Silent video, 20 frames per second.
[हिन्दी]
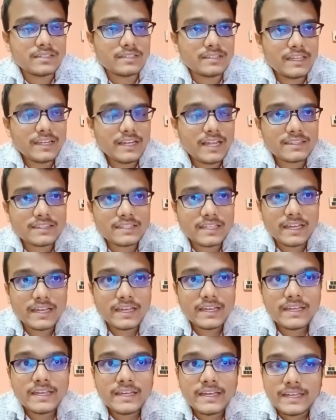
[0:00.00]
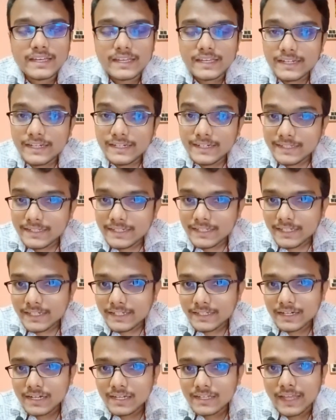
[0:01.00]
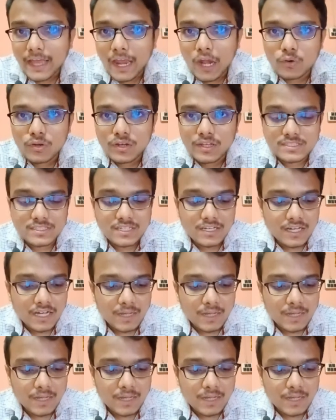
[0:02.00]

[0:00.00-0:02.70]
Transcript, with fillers: देन आता है इंटीग्रल कैलकुलस